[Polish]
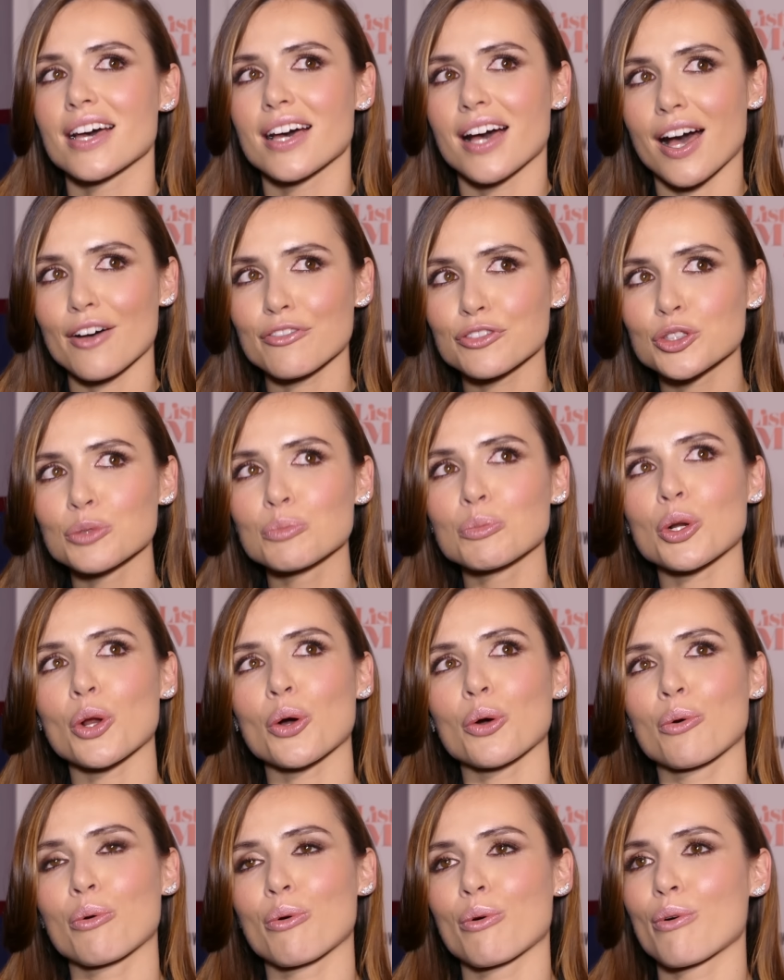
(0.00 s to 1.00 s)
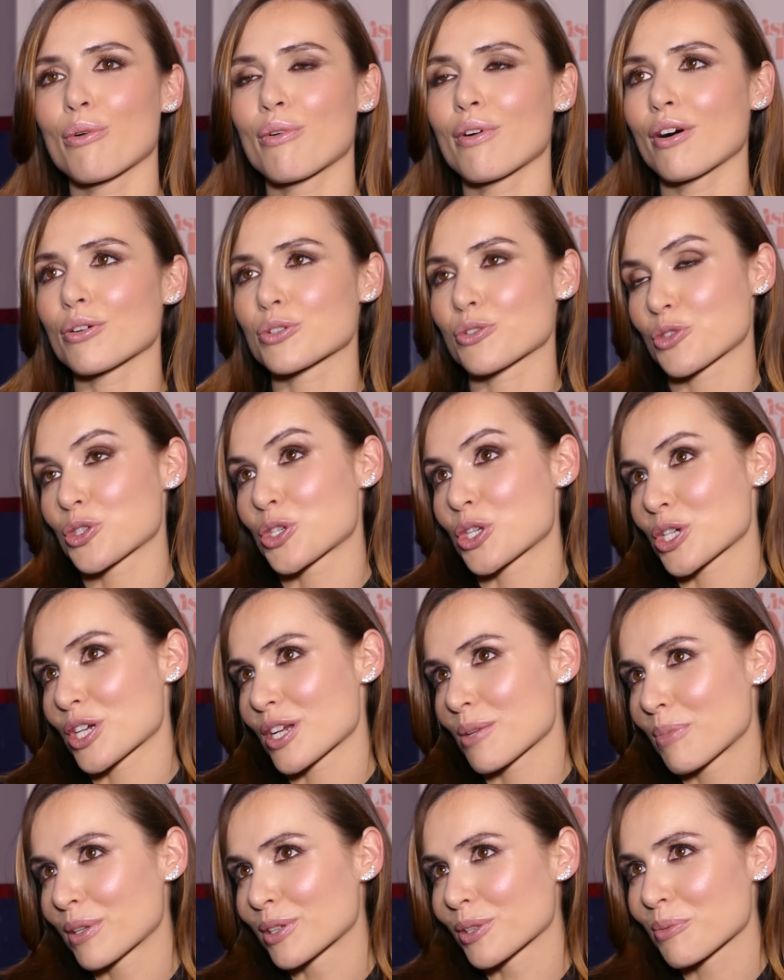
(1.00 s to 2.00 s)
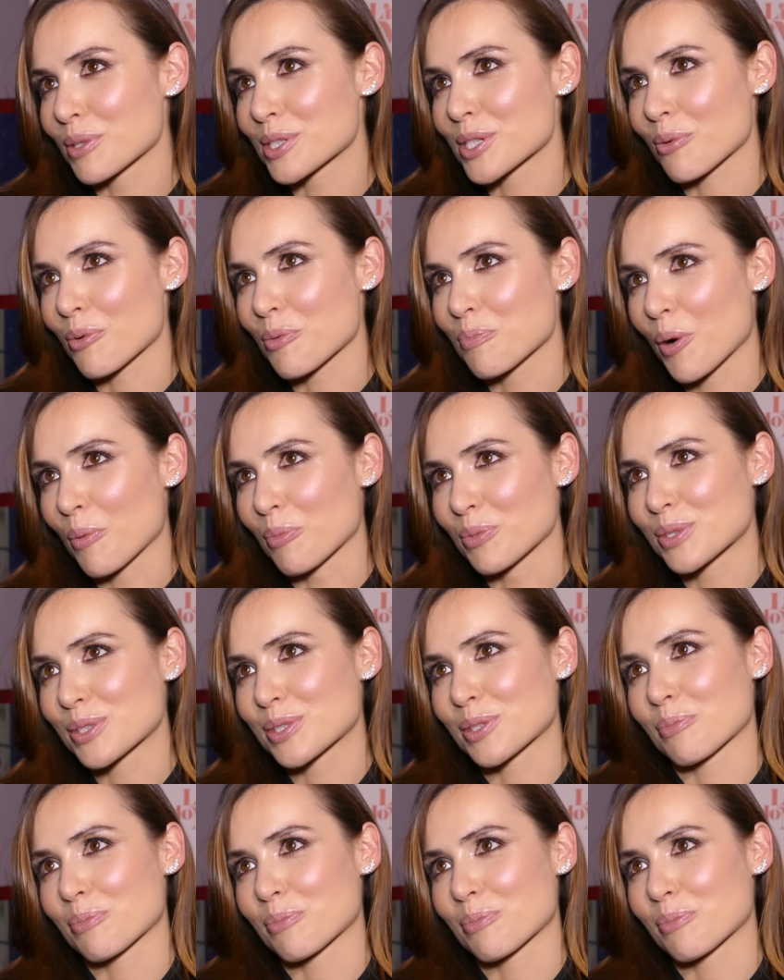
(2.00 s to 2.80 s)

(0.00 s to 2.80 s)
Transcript: A w tym roku, oczywiście, jeżeli będą chciały pomóc,